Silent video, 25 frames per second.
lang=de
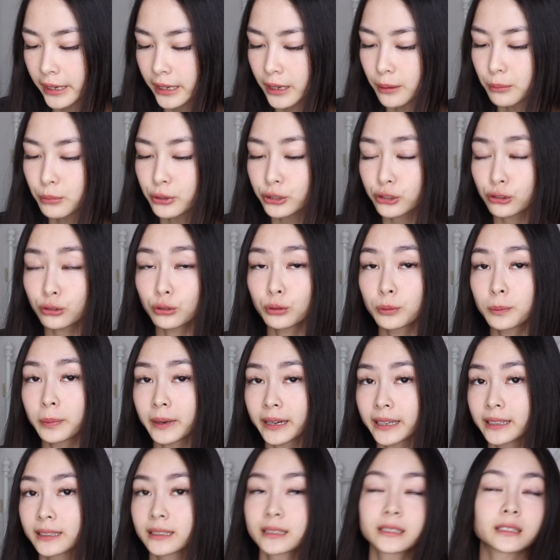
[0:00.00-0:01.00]
Ihr müsst
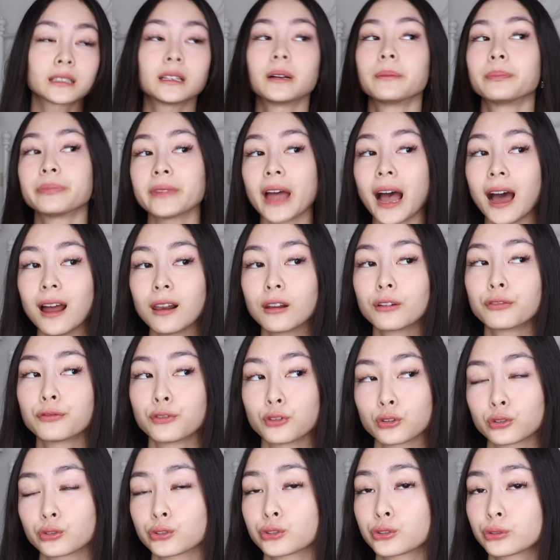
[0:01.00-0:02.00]
übrigens ähm, alle
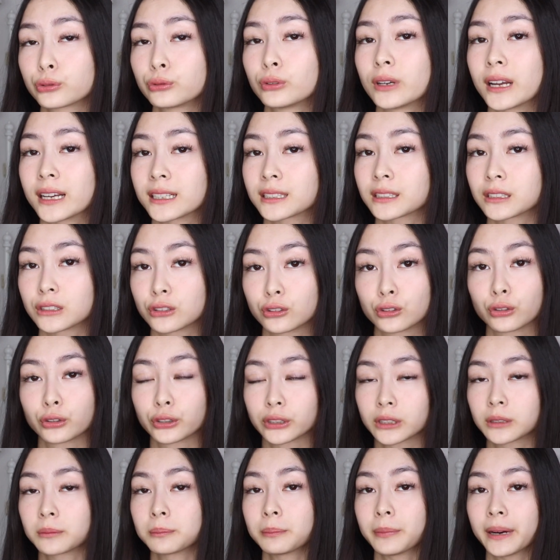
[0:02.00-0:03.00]
Fotos zulassen
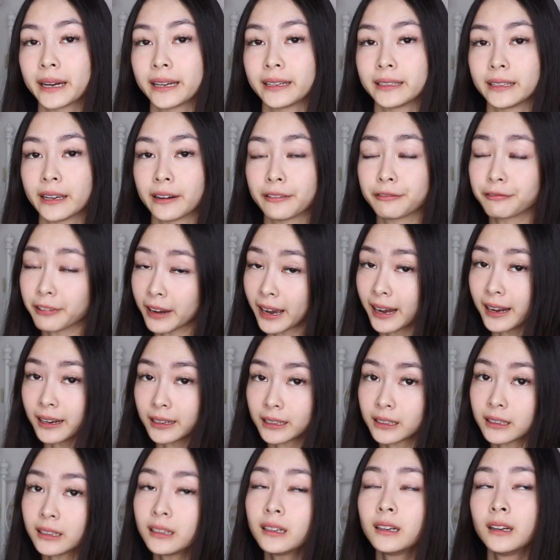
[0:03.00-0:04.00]
drücken bei der
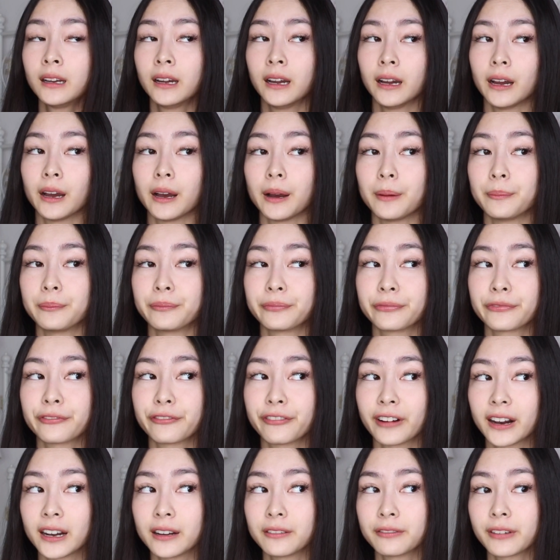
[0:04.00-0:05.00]
Frage, ähm,
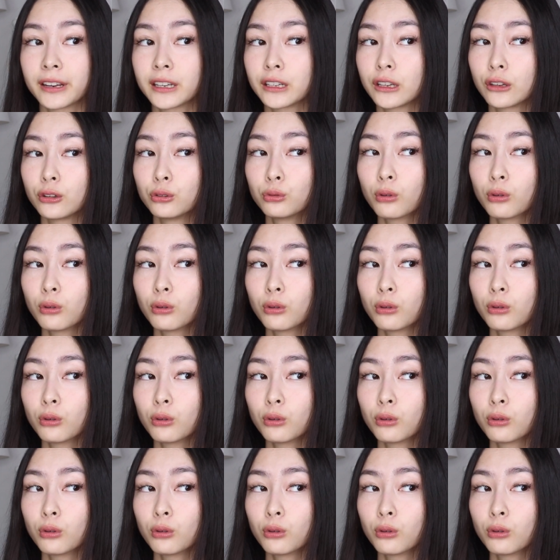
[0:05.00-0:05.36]
weil wenn ihr